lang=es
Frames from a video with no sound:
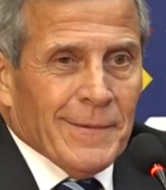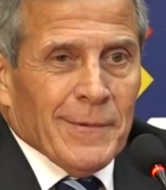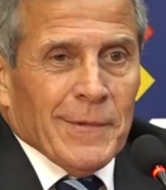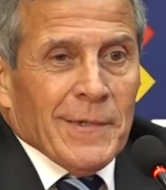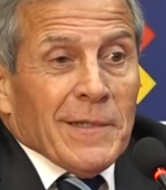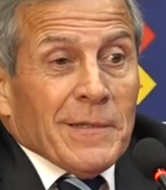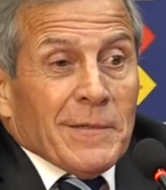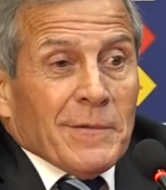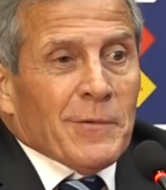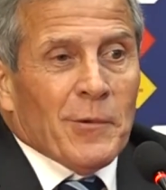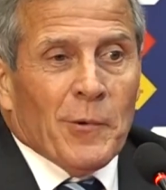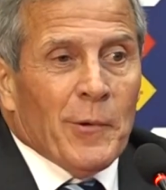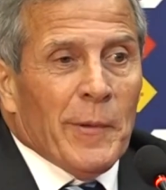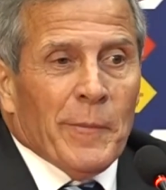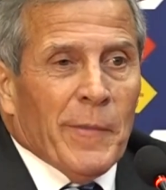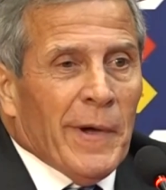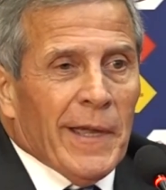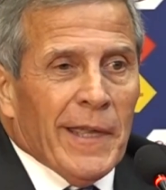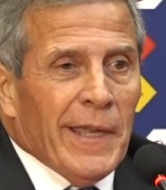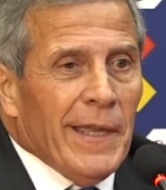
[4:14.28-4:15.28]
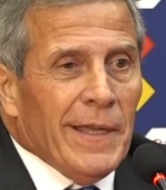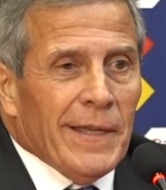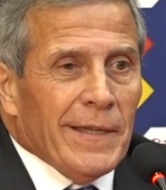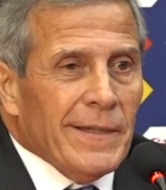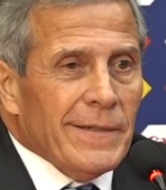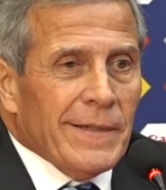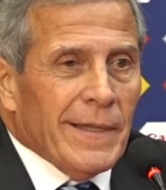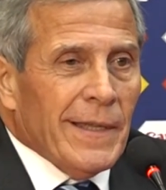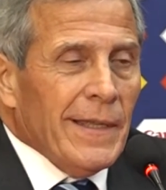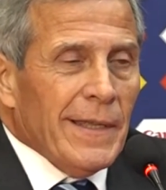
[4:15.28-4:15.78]
y tuvimos ahí
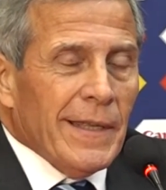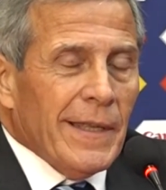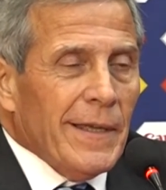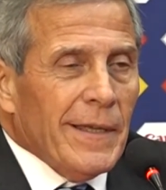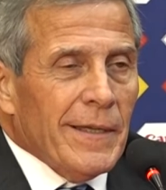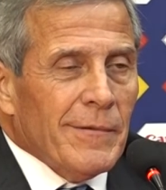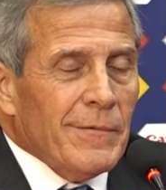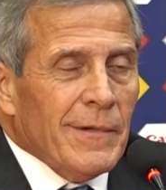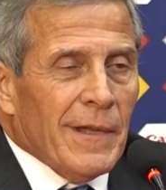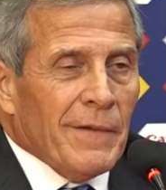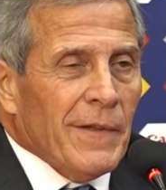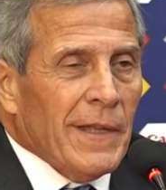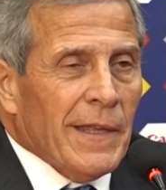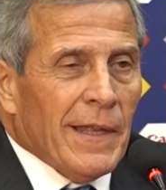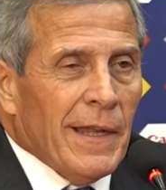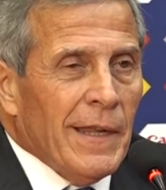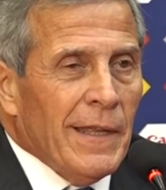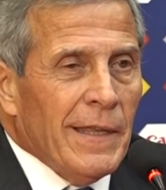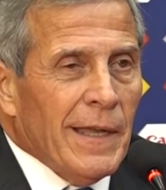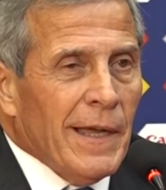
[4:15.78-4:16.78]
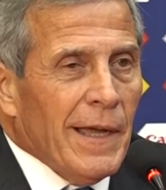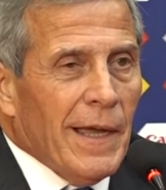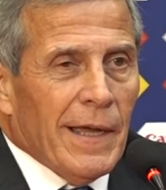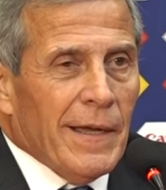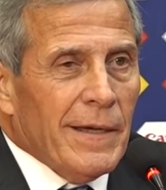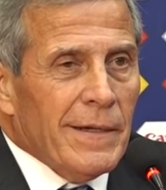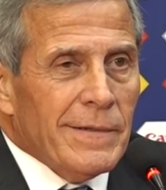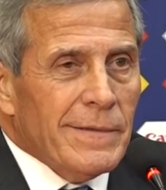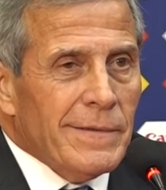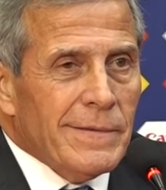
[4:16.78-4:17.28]
este, una fatalidad,
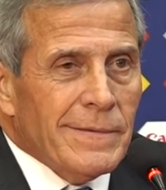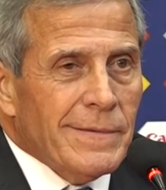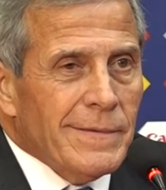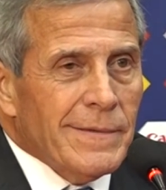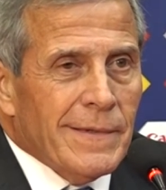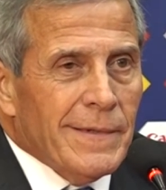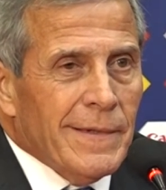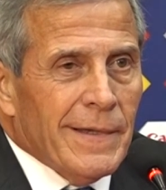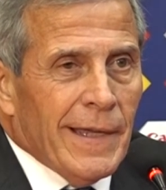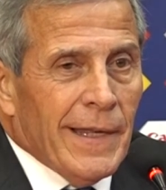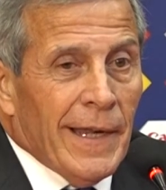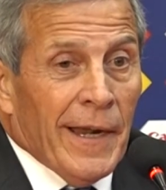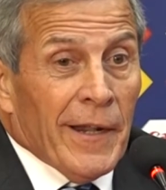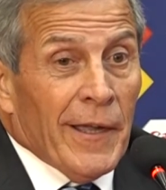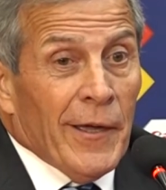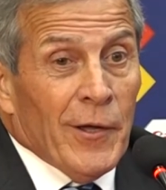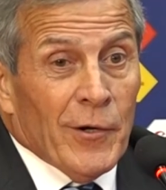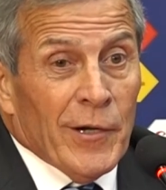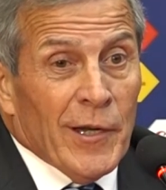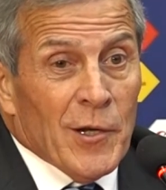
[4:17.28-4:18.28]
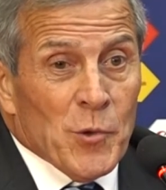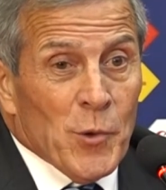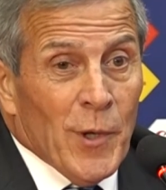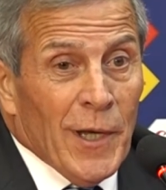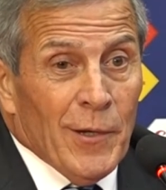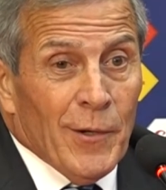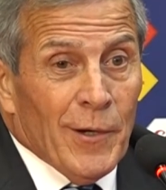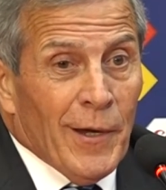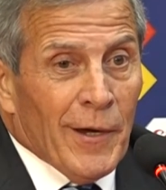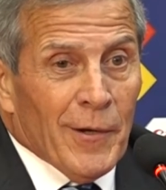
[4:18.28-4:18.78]
el arquero en el
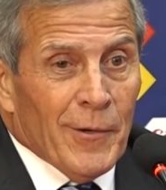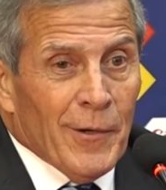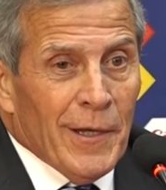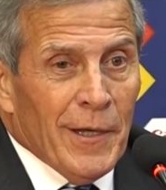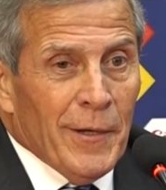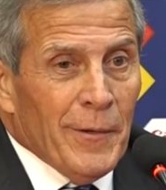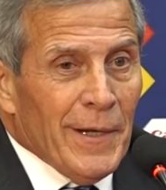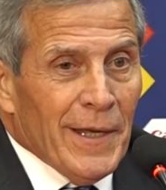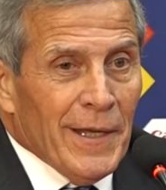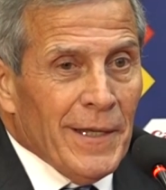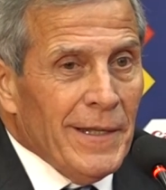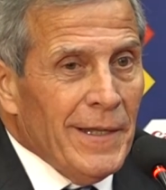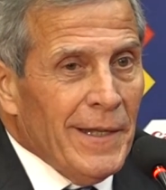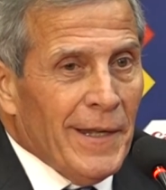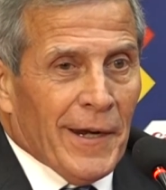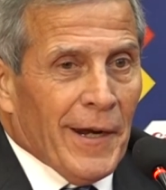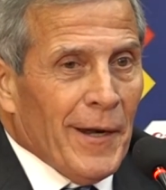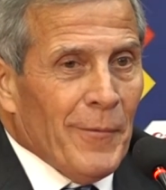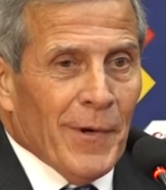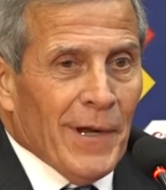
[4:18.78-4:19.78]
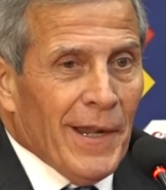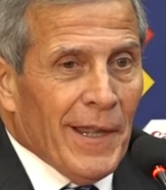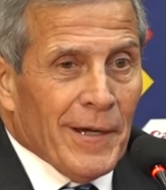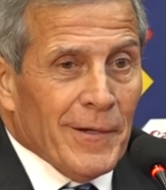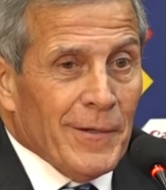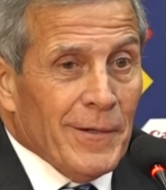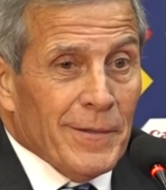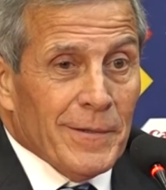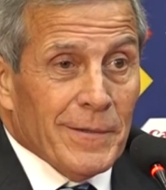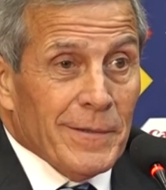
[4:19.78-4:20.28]
suelo, el arco libre y el derramo al
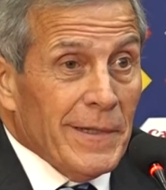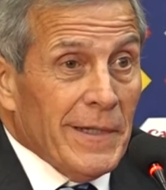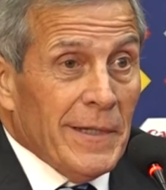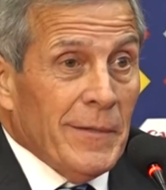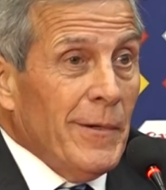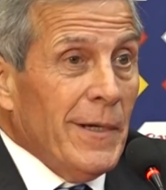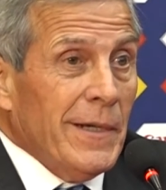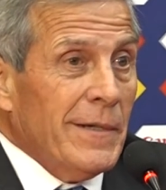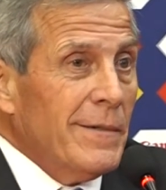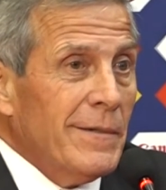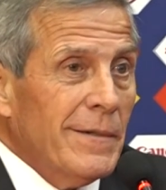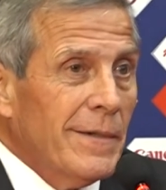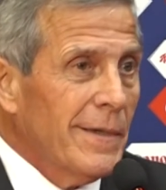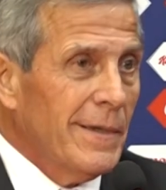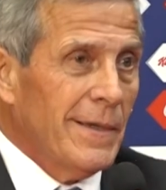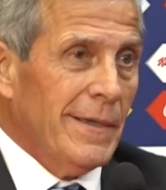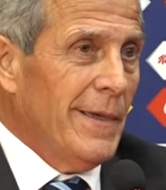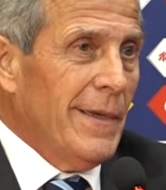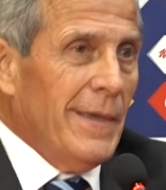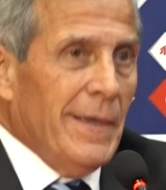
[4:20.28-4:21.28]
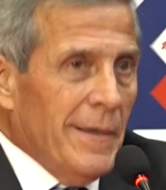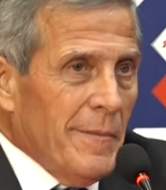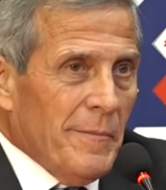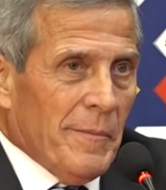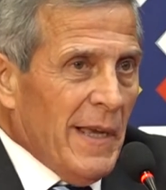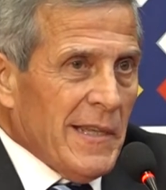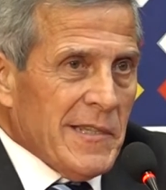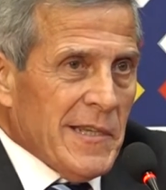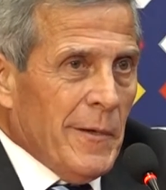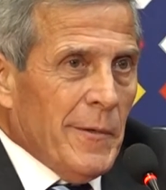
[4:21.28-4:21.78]
arco. Y bueno,
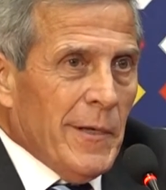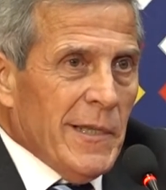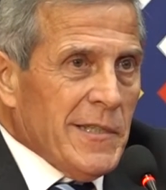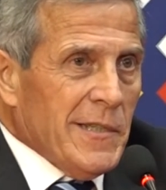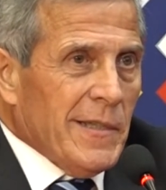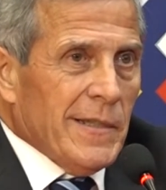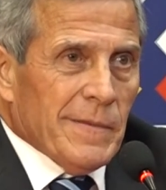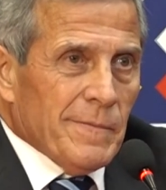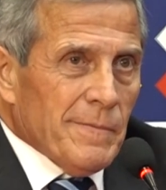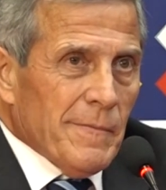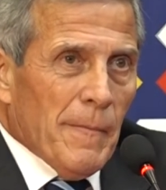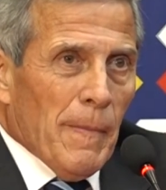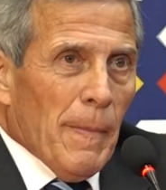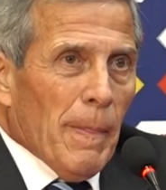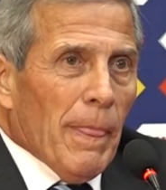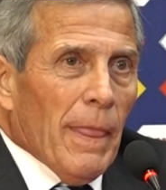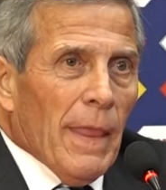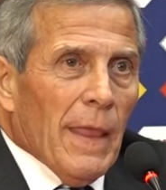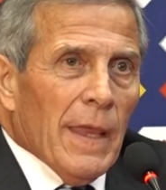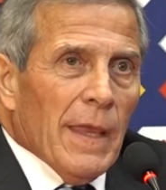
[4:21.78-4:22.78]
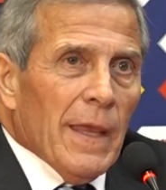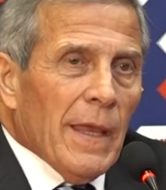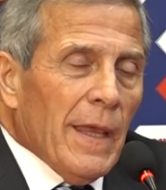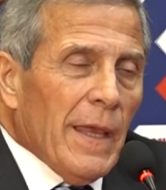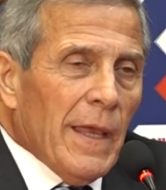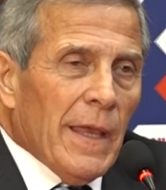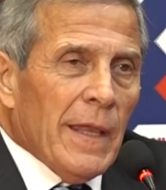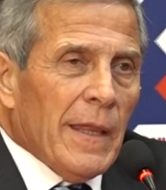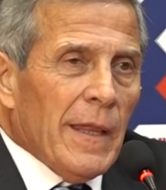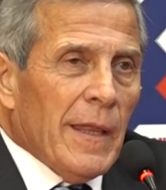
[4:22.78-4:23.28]
pasa a veces.
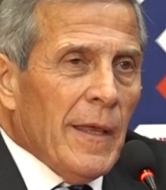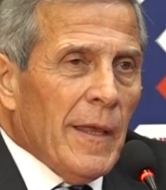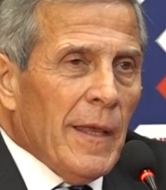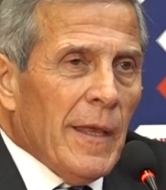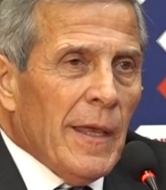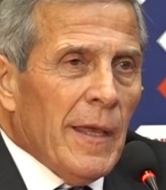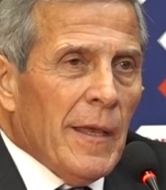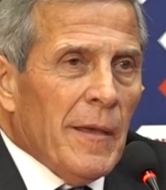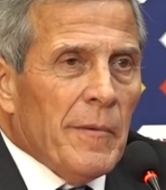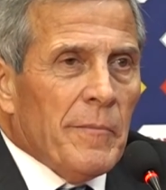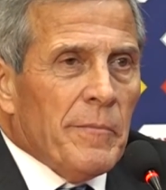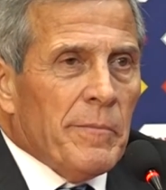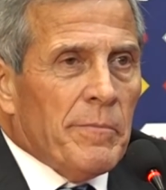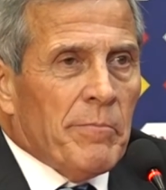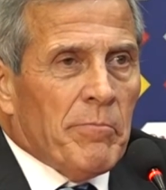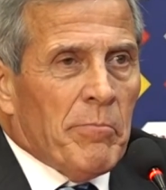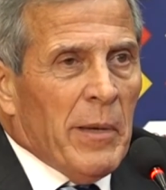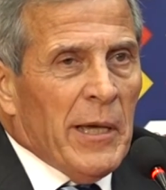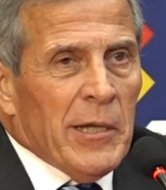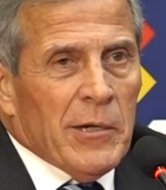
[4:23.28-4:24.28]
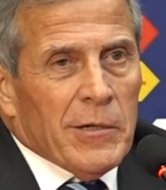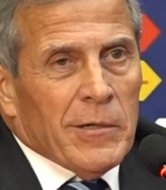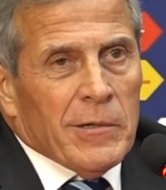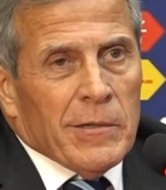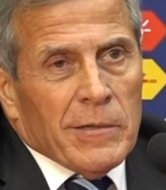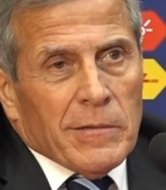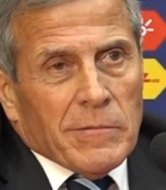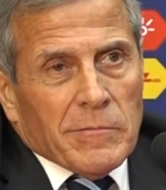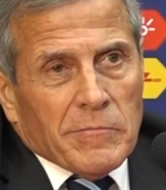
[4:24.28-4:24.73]
Este, pero,